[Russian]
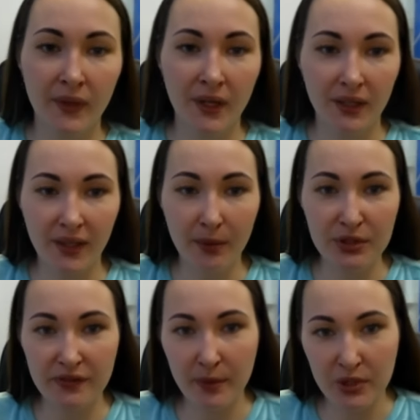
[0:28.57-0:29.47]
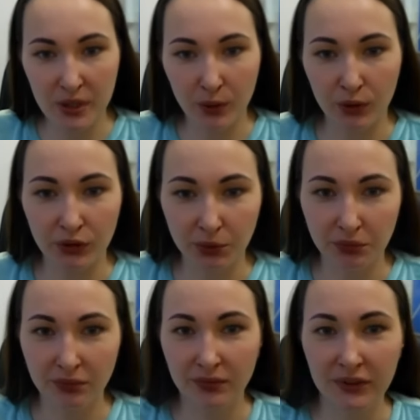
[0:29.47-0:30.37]
Когда мы с вами заходим
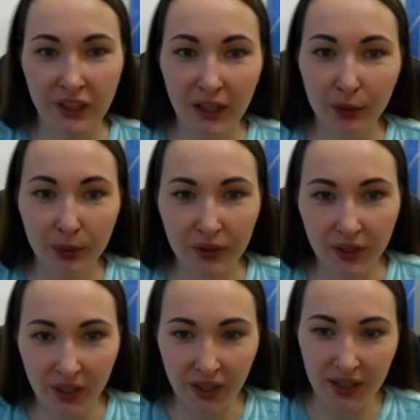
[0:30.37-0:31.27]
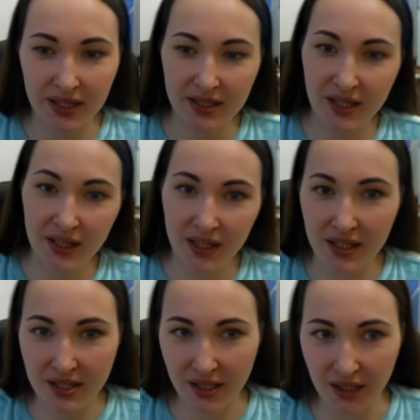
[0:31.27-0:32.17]
на любые торги, на сайты
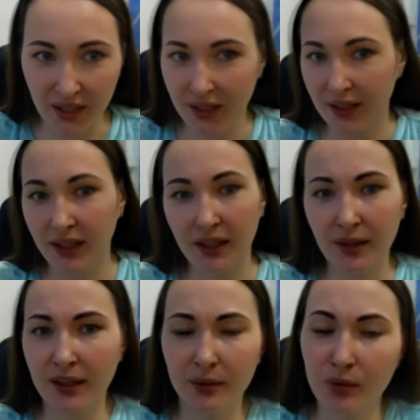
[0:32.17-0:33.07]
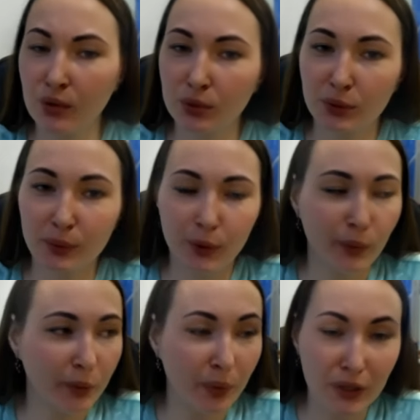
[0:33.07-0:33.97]
ГИС торги, или это могут быть
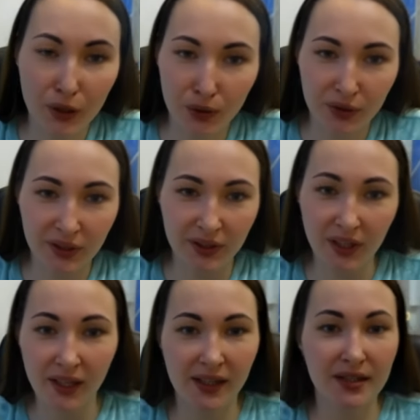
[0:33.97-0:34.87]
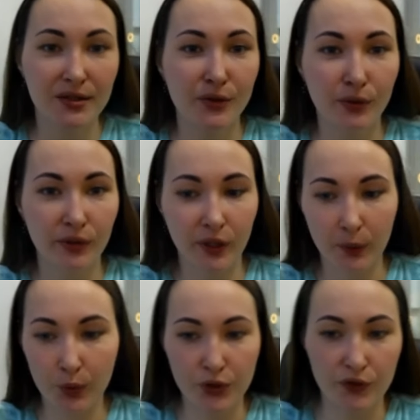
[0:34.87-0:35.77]
любые банкротные торги, арестованное
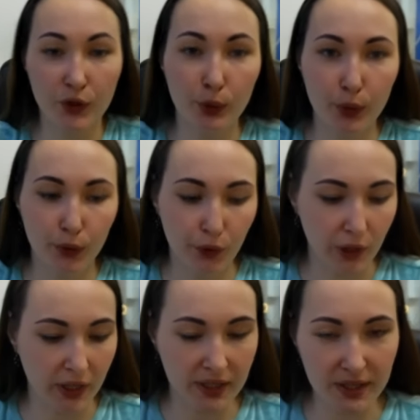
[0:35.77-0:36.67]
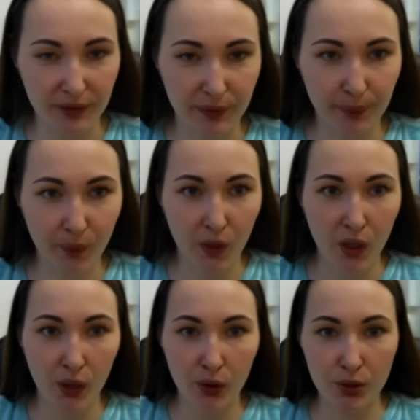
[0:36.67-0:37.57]
имущество, непрофильные активы.
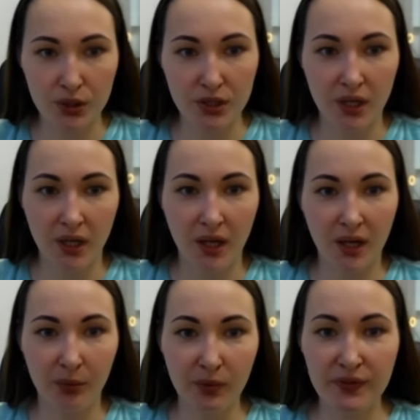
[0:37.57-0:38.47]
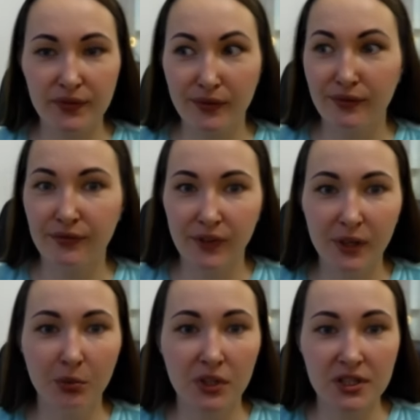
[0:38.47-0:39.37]
То есть а, мы
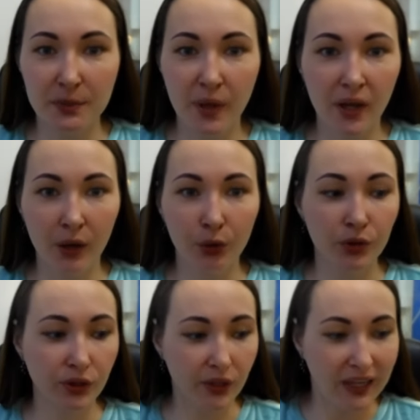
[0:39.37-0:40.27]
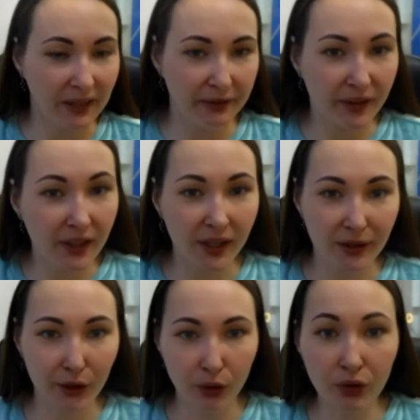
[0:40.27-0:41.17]
видим для себя какой-то
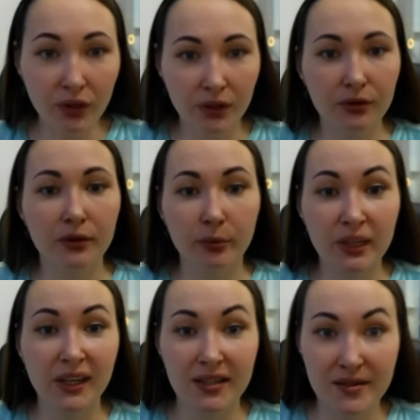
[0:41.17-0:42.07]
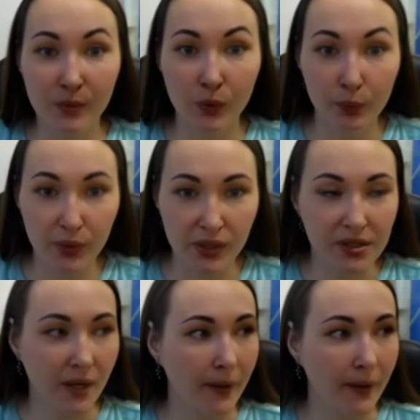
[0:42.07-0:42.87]
офигенный лот, который мы хотим купить.